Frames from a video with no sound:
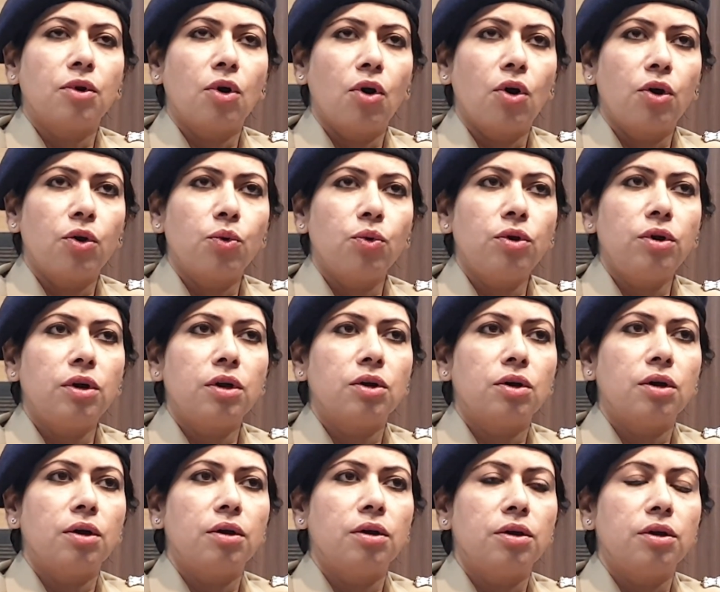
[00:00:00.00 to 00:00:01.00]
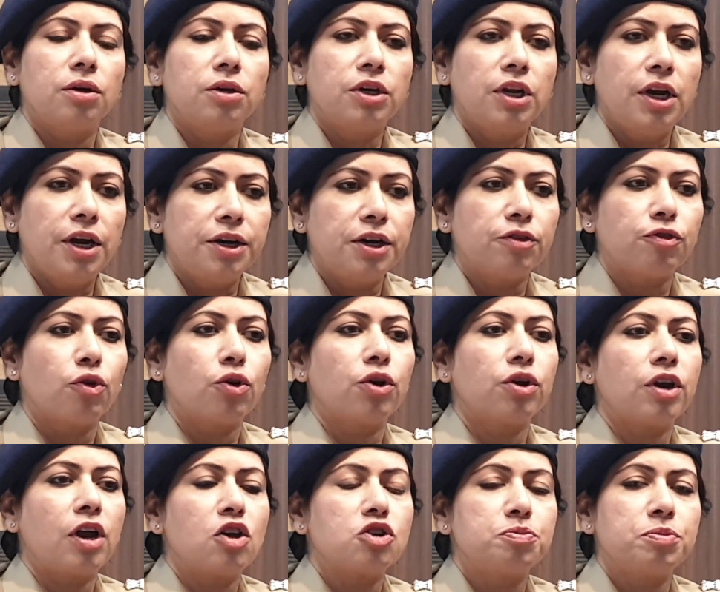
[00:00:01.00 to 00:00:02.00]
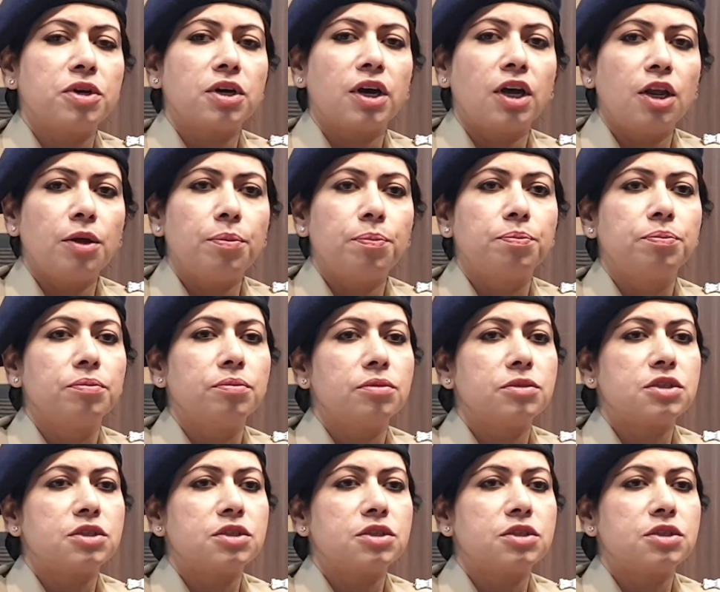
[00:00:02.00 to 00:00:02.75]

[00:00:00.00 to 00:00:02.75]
और उन रिलेटेड फ़ोटोग्राफ्स में करीब